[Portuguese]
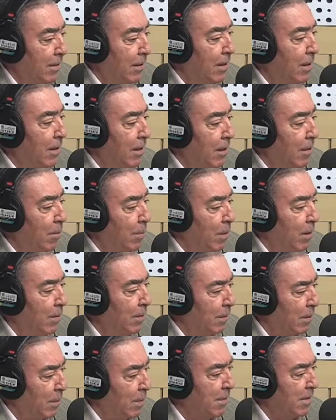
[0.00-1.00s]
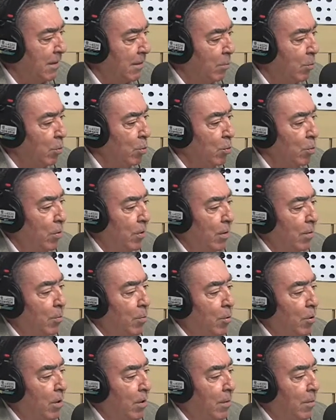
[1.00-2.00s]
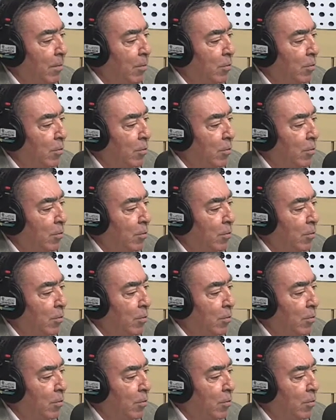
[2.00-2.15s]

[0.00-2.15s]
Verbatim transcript: ele em Campinas, mas passava muito tempo aqui.